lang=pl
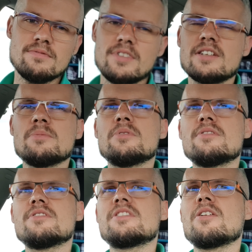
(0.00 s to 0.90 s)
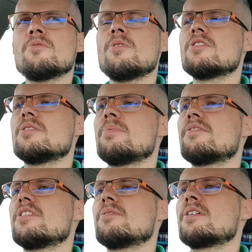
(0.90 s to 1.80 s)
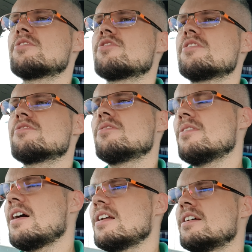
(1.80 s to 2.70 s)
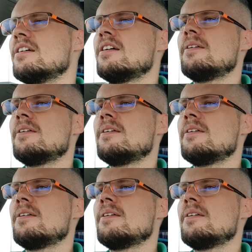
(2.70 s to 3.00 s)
jak gdyby staromodny pewnie bardzo często, no ale,